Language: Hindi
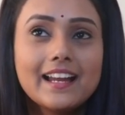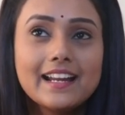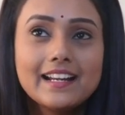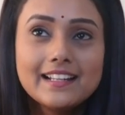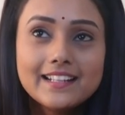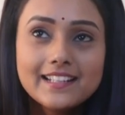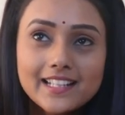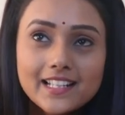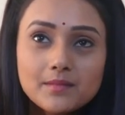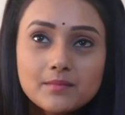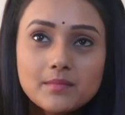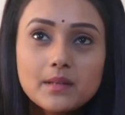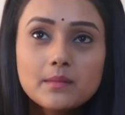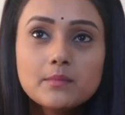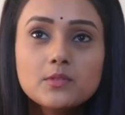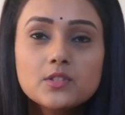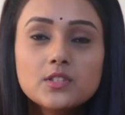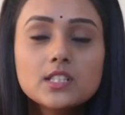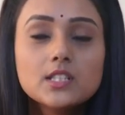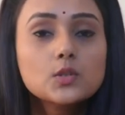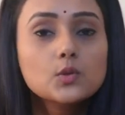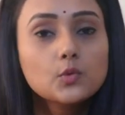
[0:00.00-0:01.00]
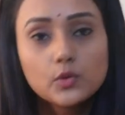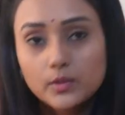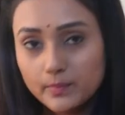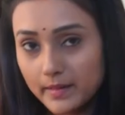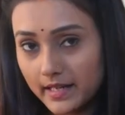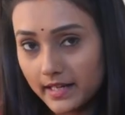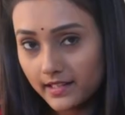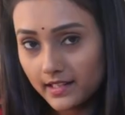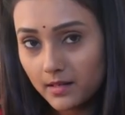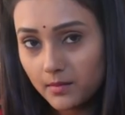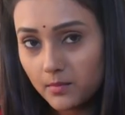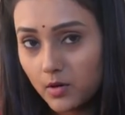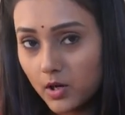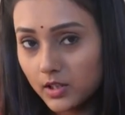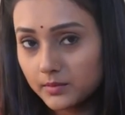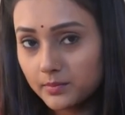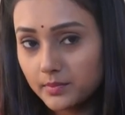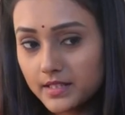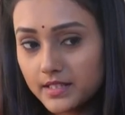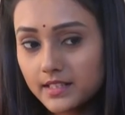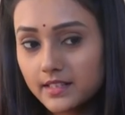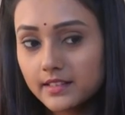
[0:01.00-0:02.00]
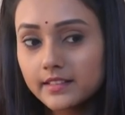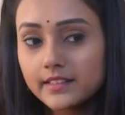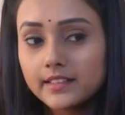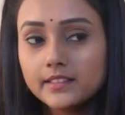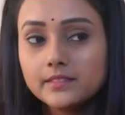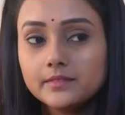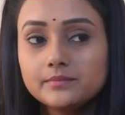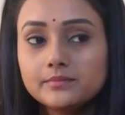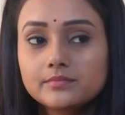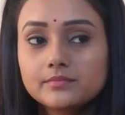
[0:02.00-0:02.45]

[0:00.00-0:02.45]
इंडियन में मुझे सूट पहनना बहुत पसंद है